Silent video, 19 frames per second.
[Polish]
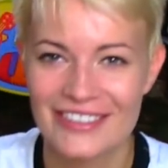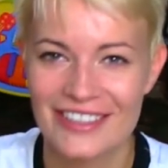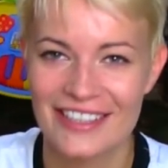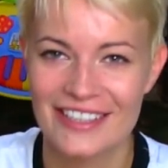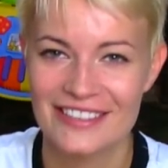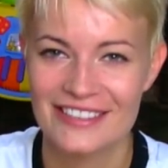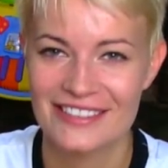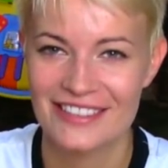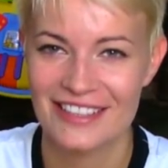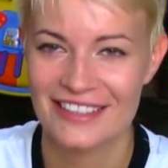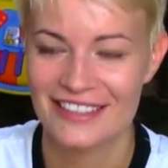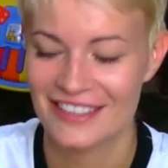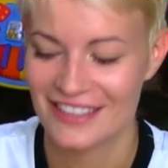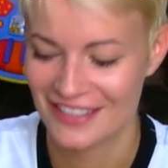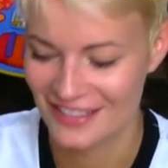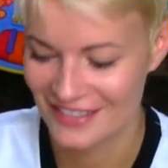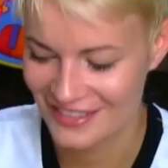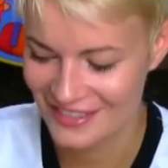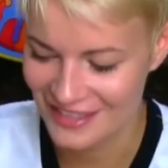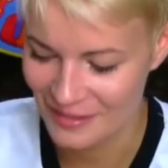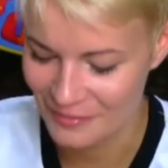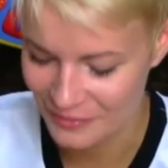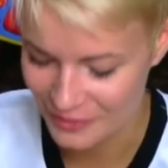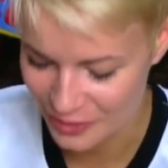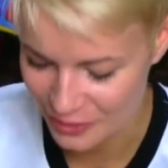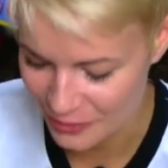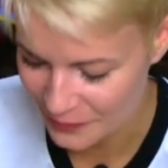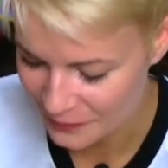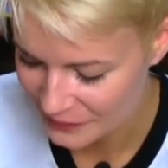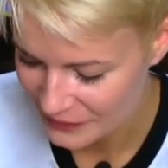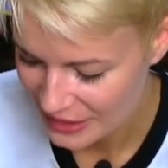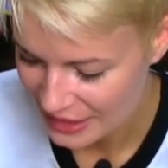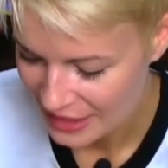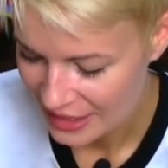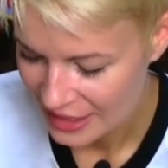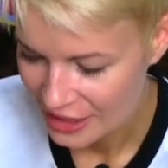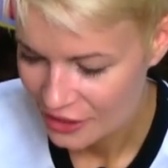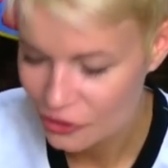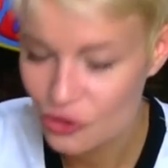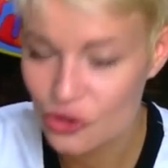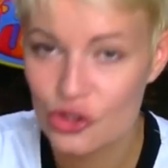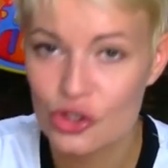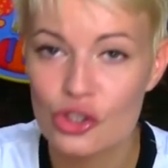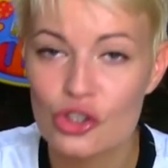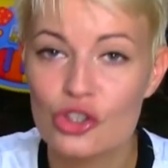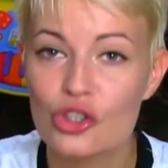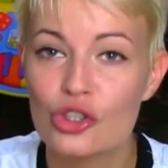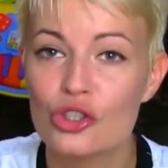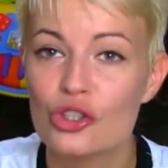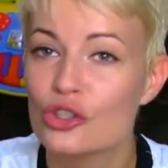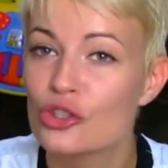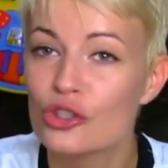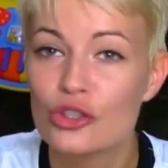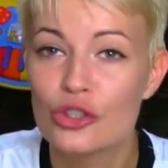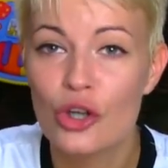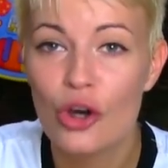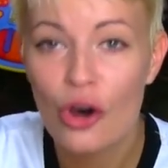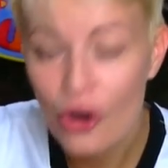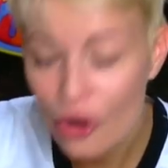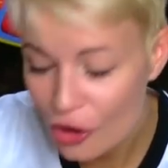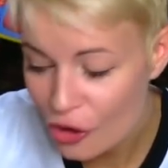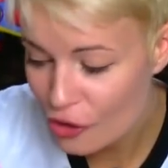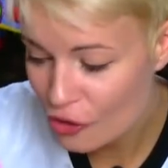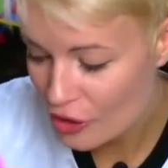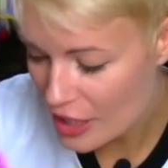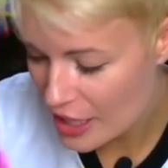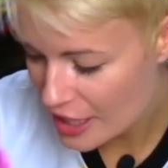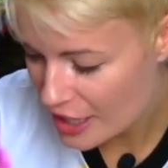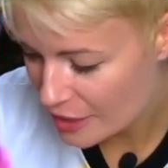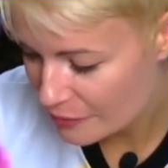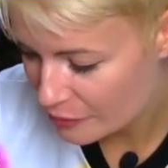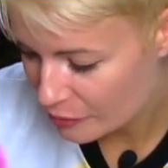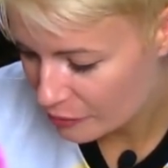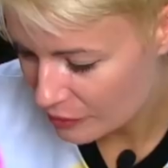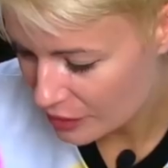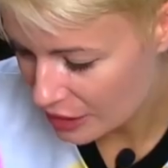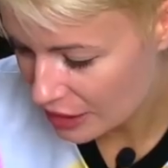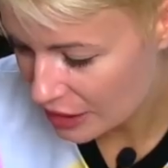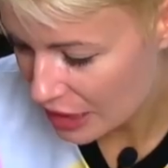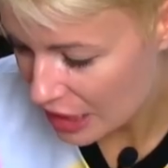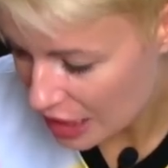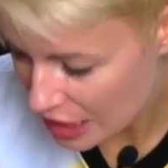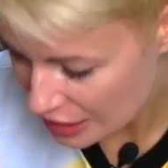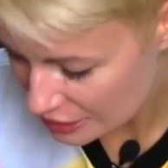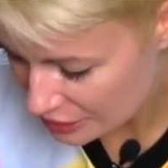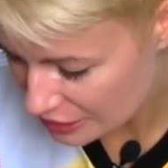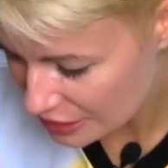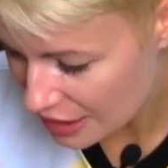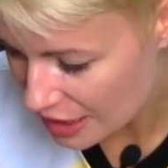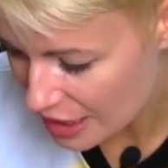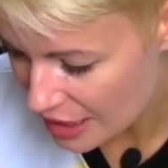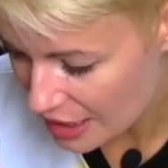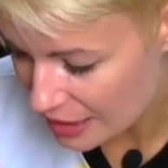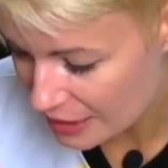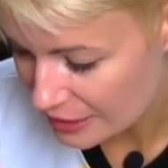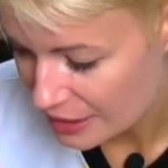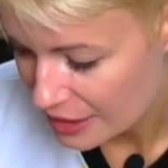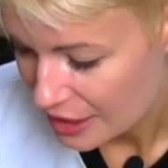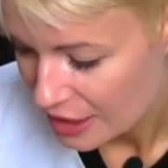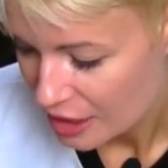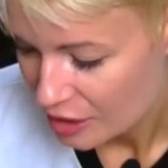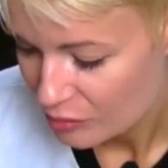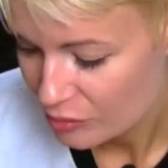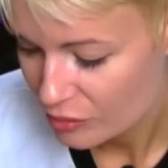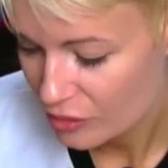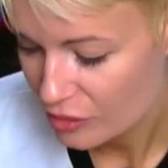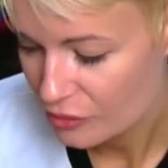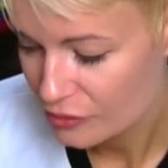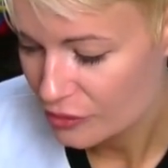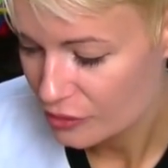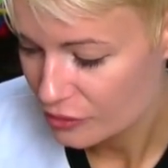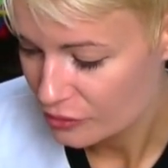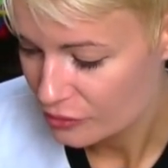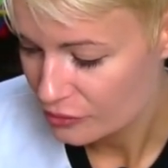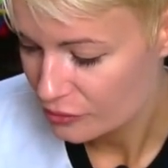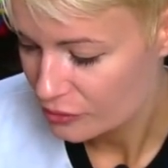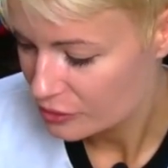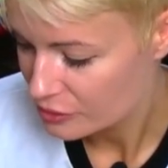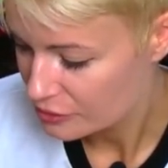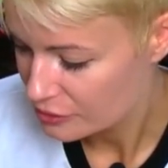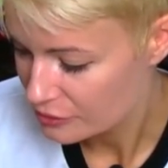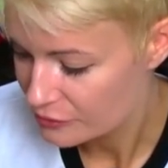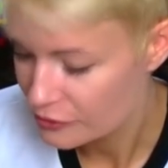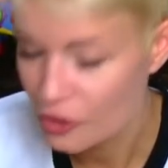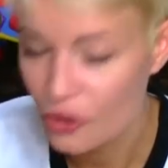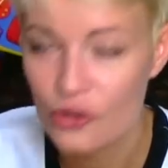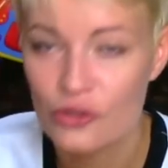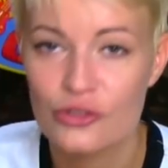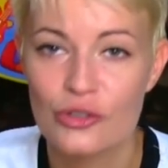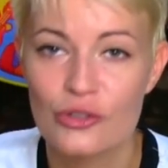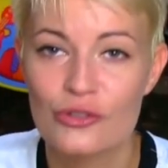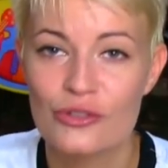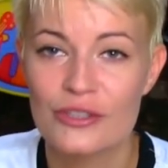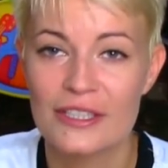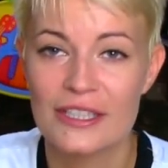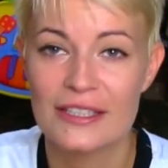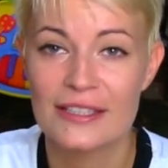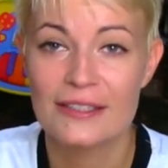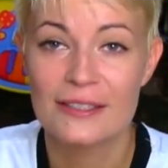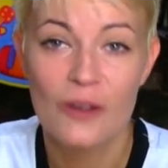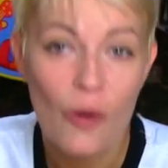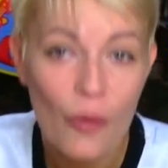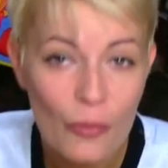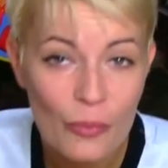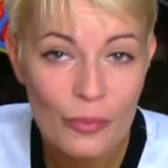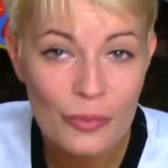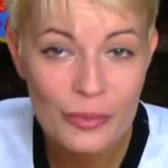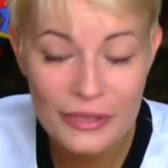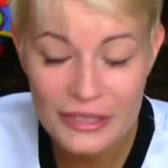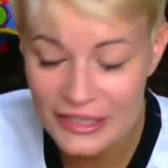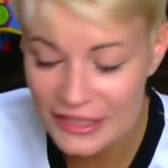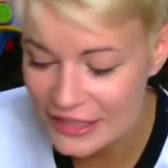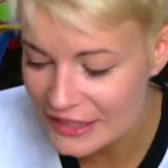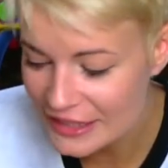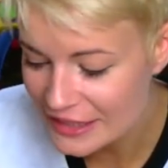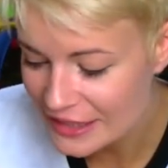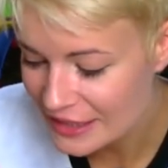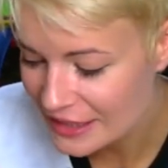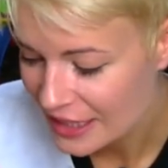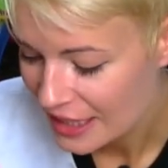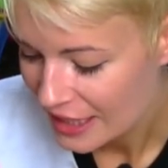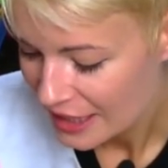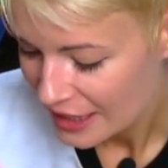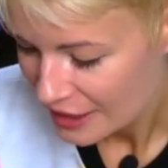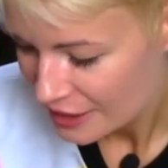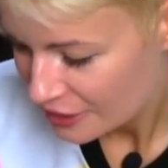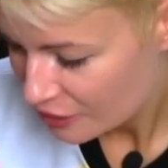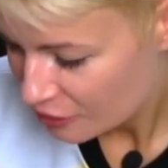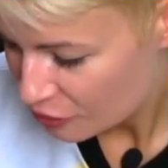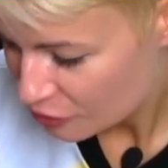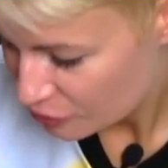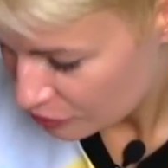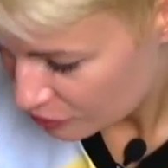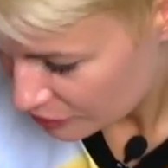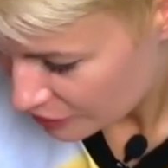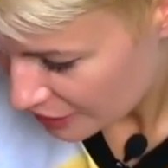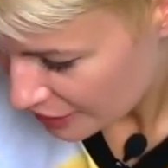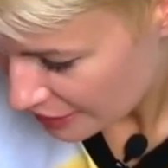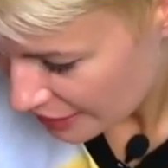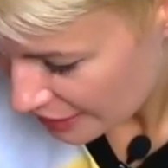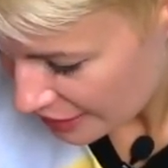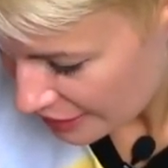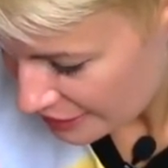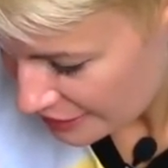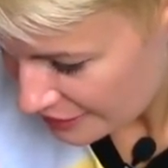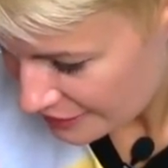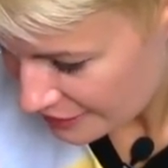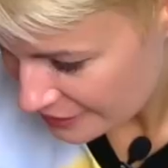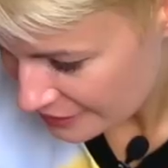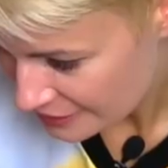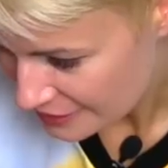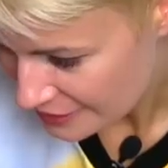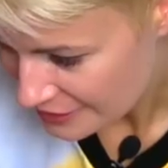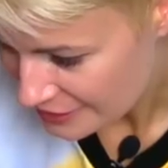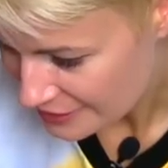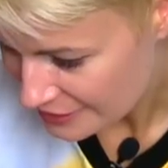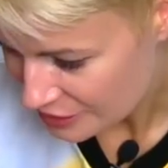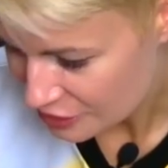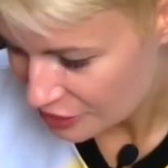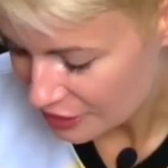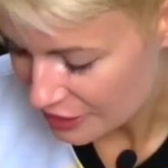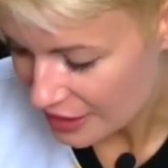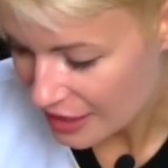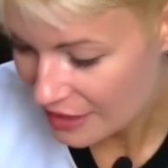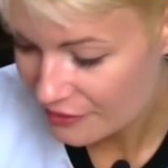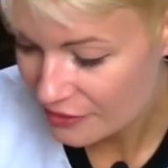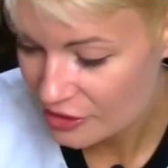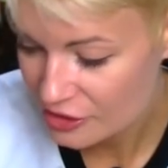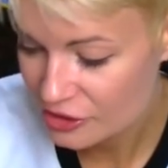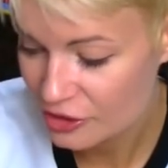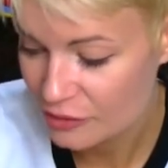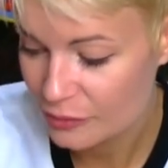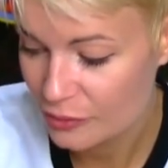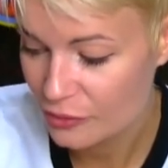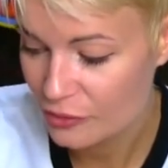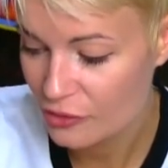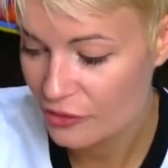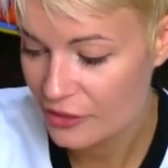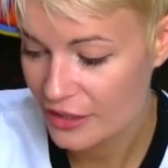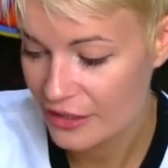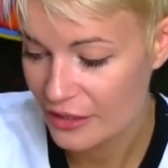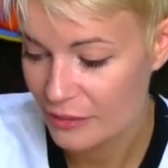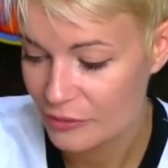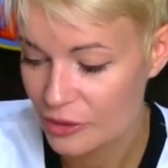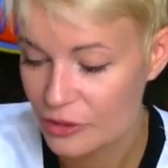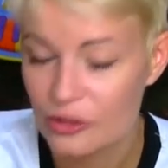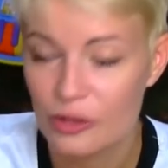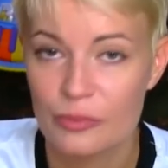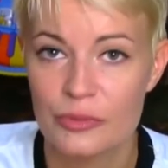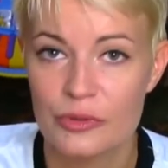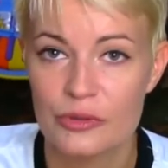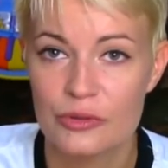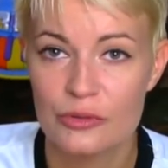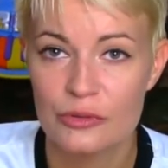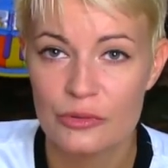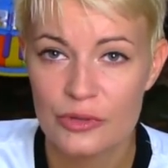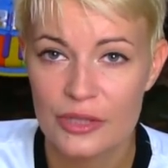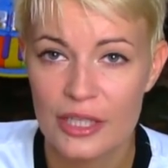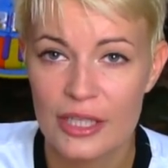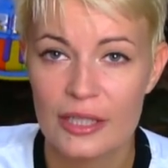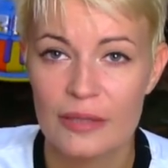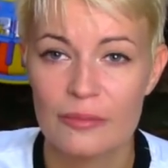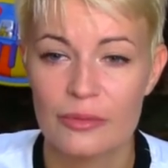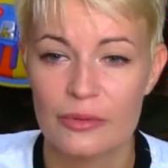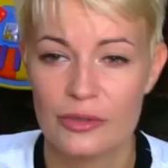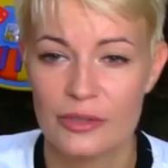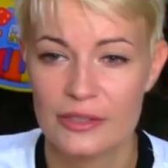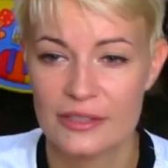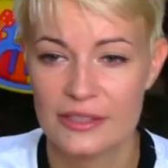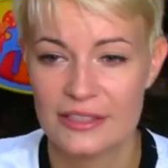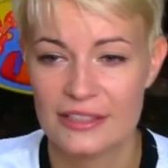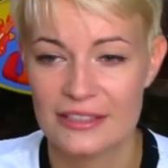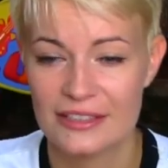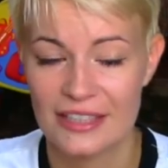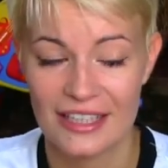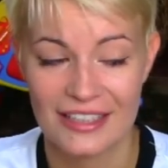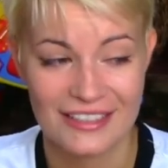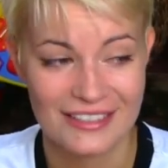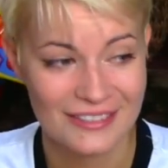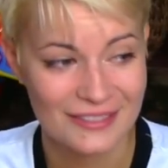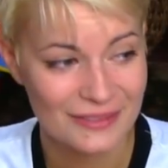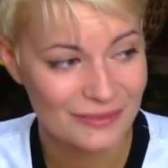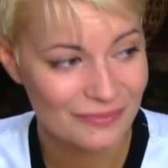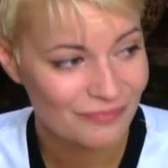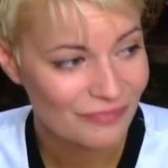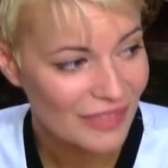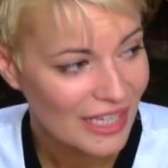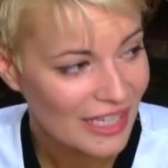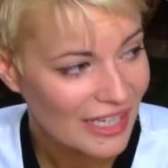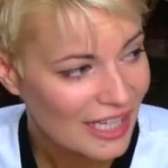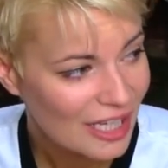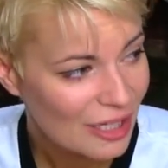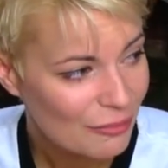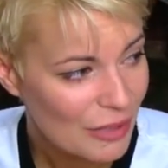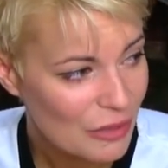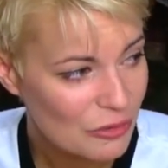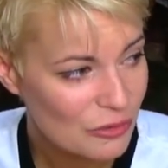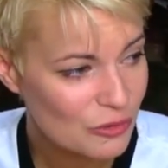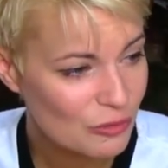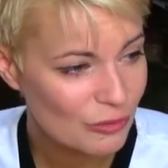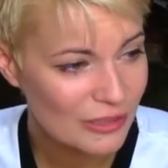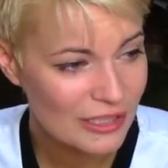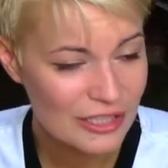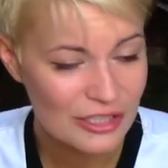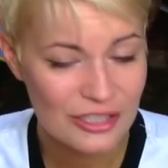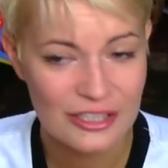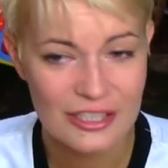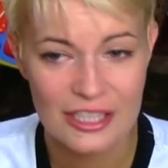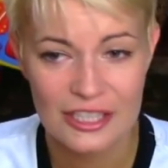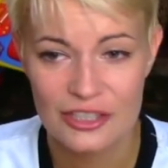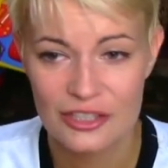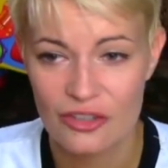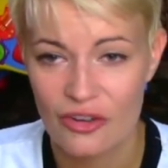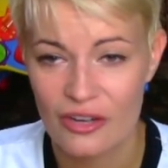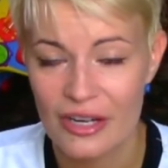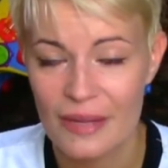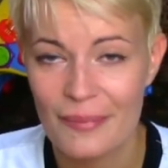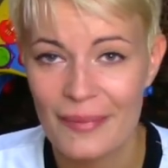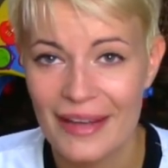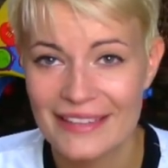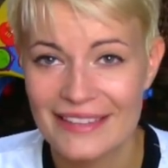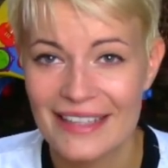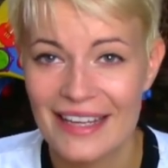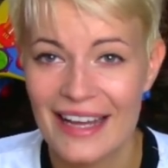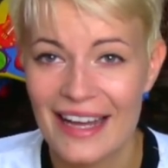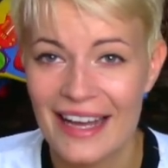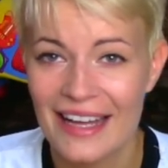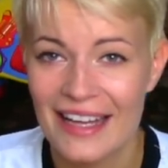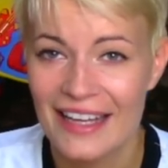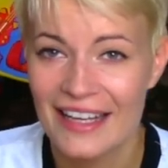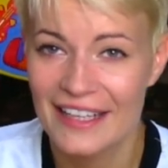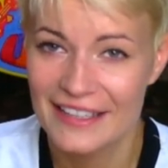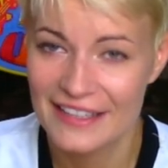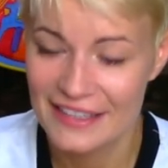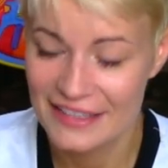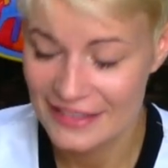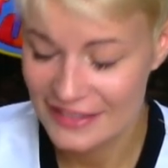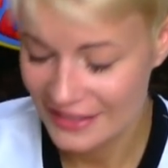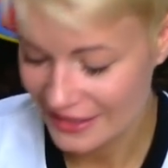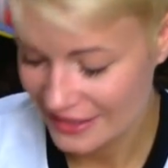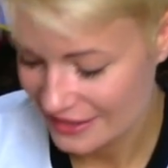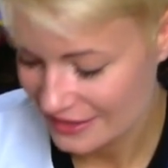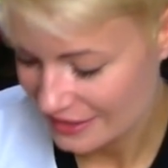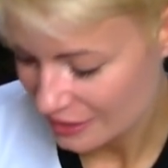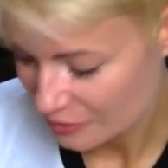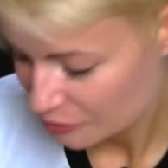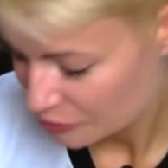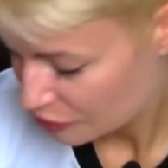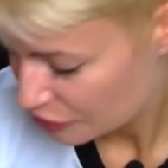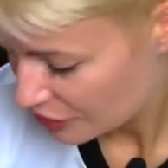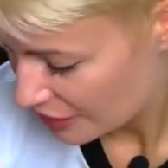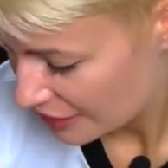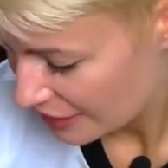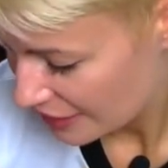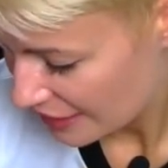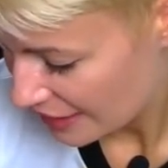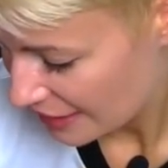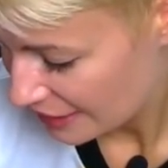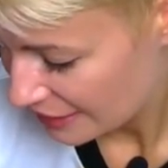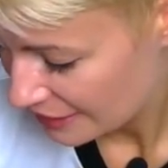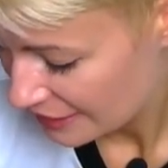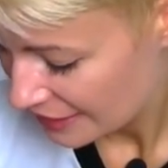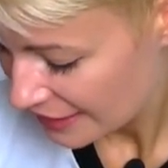która jest tutaj teraz ze mną. Troszeczkę jest chora, bo ma katar, bolą ją e, wychodzące ząbki i ogólnie nie jest e, za ciekawie. Jeszcze pogoda nam nie dopisuje, bo jest tak mm, mało słonecznie, ciągle pada, jest takie zachmurzenie.